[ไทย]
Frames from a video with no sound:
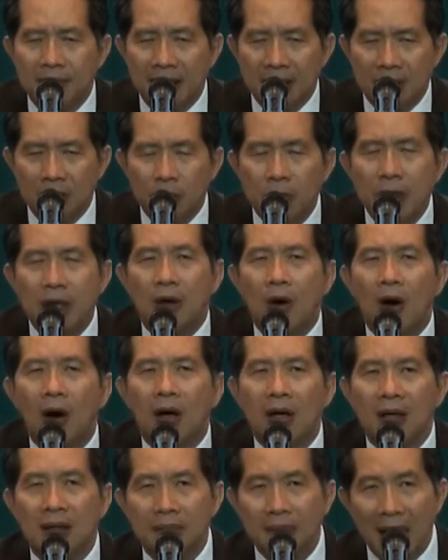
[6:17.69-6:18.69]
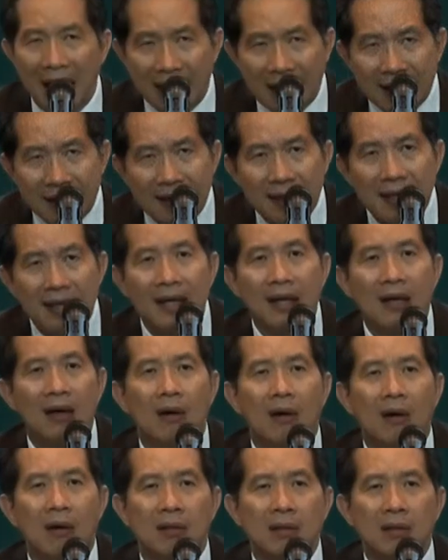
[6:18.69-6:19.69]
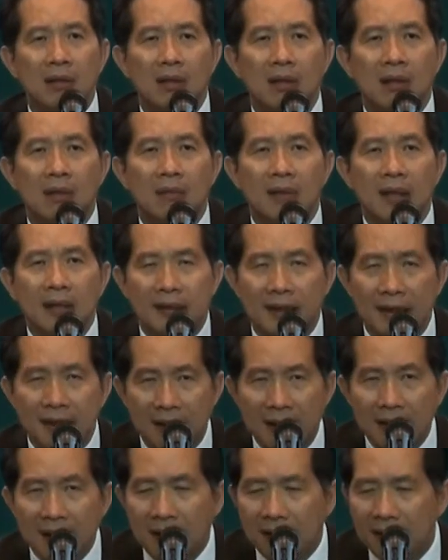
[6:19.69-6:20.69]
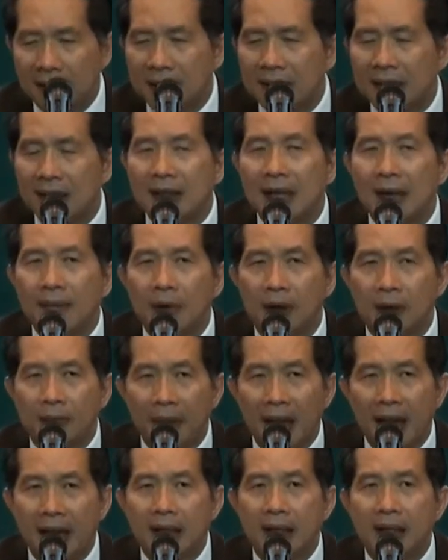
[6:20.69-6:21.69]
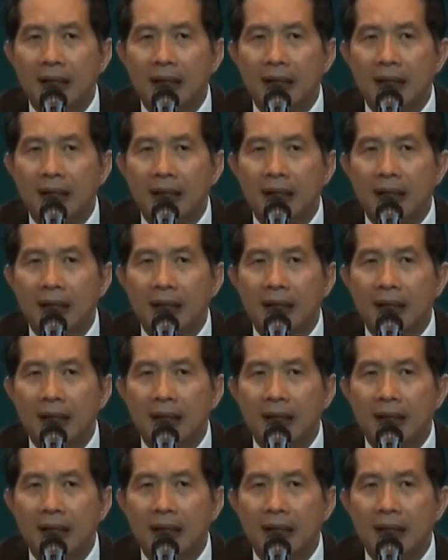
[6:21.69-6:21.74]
มันต้องวิเคราะห์บาร์เก็ตติ้งให้ออก ว่าสิ่งที่กำลังจะทำออกไป